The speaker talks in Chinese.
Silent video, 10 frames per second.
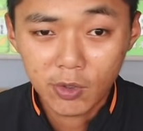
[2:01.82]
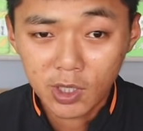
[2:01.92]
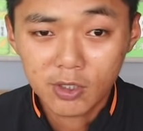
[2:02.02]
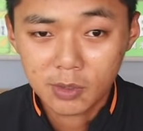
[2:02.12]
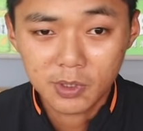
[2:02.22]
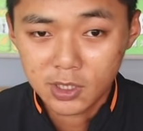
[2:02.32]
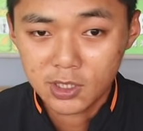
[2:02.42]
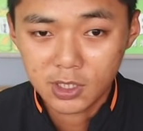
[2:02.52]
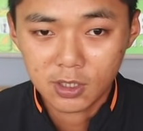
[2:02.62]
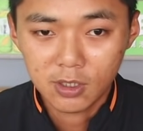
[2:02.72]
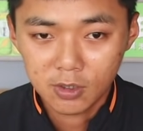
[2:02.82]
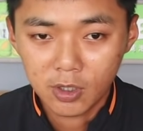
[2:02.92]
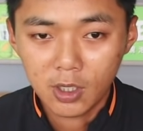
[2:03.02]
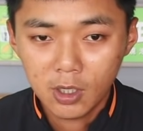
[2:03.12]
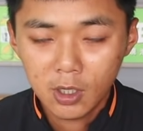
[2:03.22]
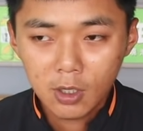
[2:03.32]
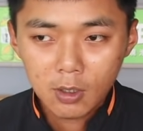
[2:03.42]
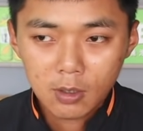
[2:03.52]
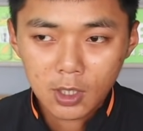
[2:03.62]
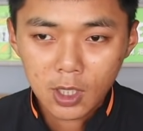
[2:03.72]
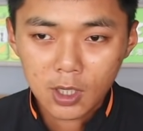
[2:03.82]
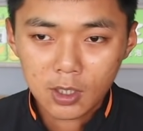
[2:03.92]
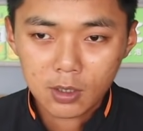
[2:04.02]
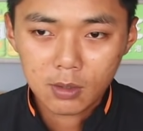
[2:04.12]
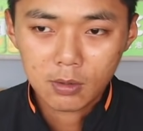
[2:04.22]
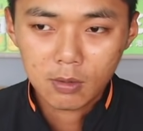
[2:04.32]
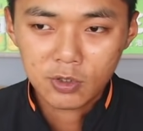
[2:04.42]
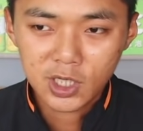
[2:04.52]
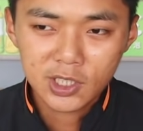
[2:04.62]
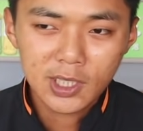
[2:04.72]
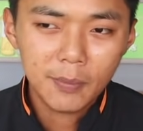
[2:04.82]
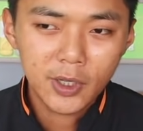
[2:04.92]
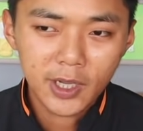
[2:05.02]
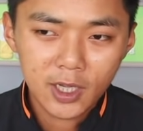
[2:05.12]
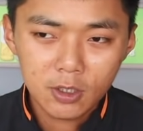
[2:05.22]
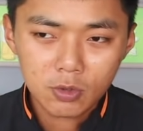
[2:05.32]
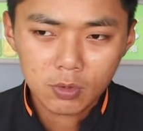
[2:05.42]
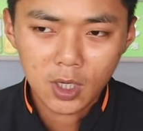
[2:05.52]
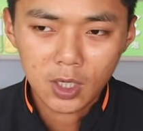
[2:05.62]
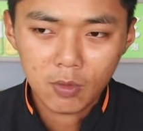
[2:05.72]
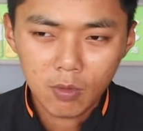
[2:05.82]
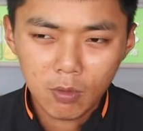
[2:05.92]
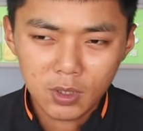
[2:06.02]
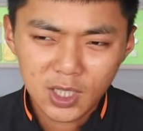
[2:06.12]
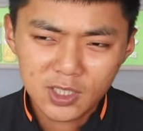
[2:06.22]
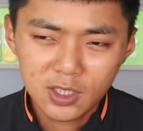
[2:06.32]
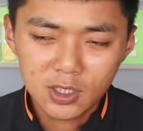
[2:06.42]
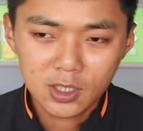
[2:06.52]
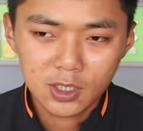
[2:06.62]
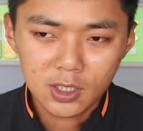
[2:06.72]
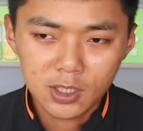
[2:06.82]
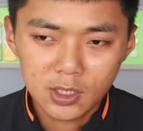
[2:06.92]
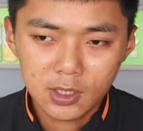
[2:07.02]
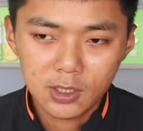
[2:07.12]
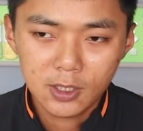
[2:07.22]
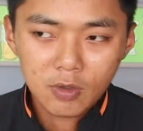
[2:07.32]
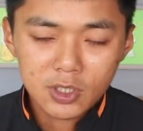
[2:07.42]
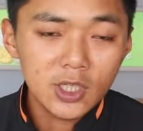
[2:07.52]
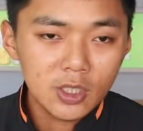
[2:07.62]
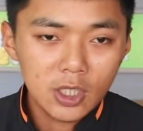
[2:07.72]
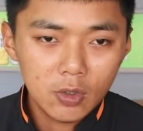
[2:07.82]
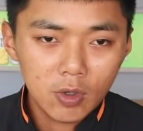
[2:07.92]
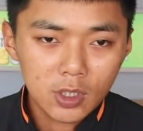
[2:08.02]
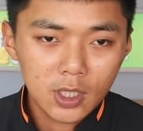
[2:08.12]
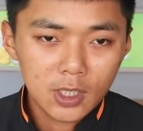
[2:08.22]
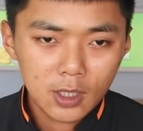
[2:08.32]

在遇到什么事情，对。 那我相信他们也看得出来，我那阵子其实我是很低落的。